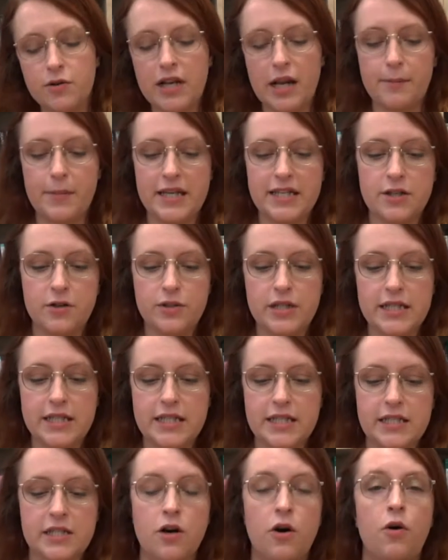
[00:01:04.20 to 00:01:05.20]
de la maison
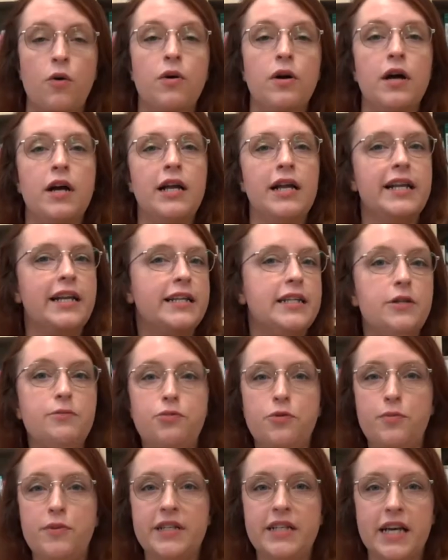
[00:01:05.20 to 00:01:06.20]
d'édition, l'année de
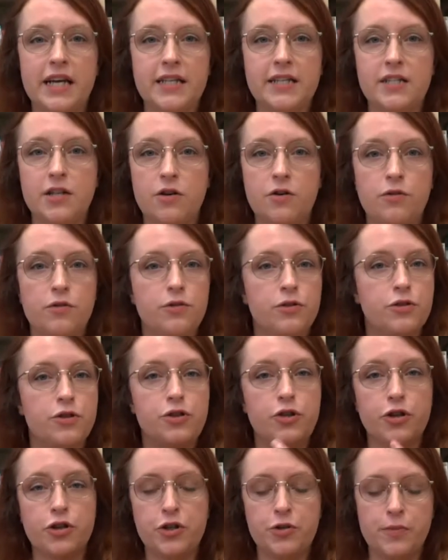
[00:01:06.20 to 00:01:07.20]
publication du
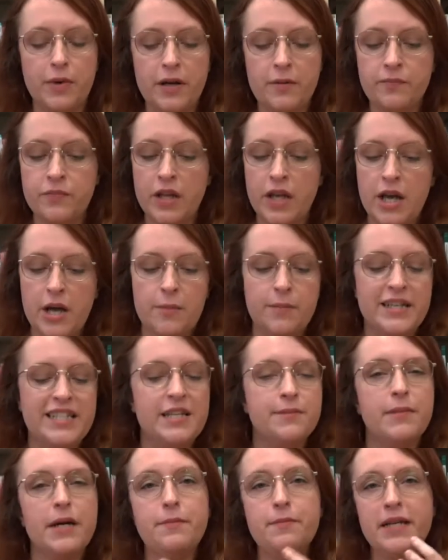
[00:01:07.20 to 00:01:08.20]
document. Mais
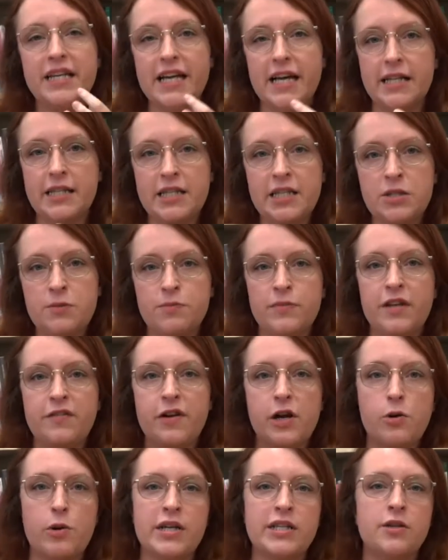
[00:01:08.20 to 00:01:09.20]
ces mêmes mécanismes
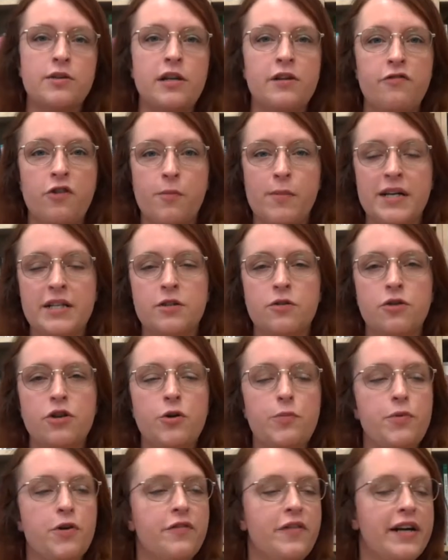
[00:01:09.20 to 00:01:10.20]
d'évaluation dinformations
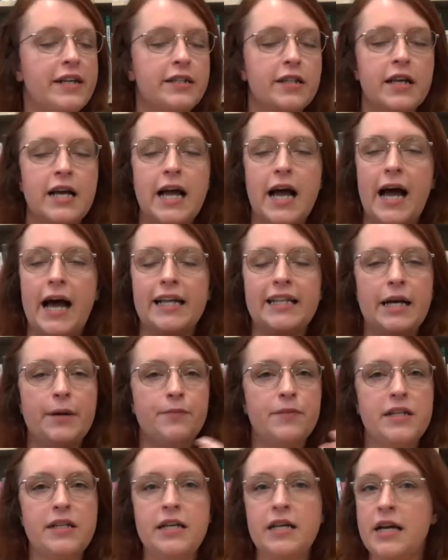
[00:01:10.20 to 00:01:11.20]
là peuvent être
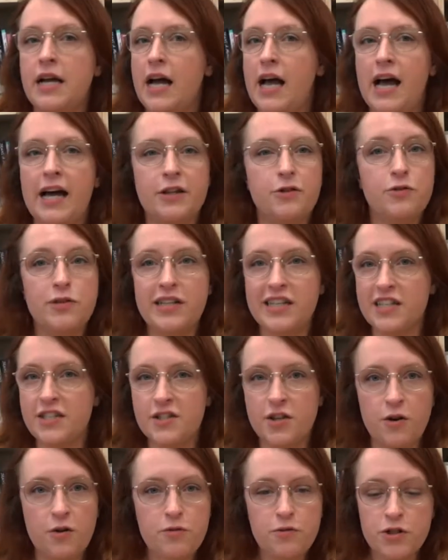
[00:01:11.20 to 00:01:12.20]
adaptés à toutes les
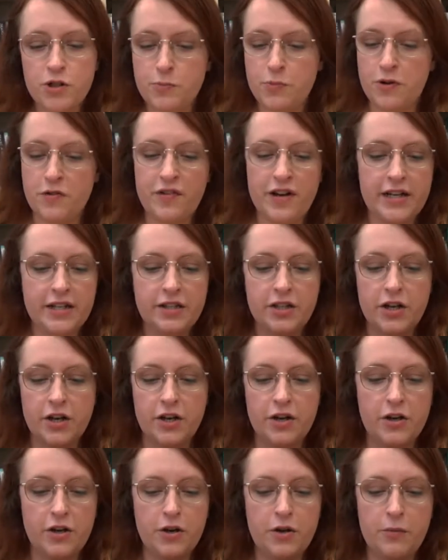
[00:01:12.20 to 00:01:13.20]
sources, peuvent être,
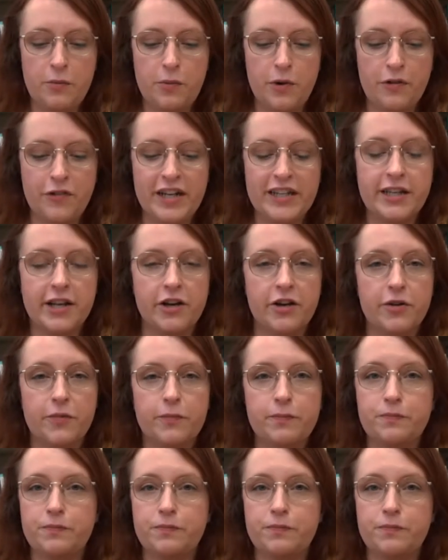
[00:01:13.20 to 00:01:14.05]
euh, peuvent être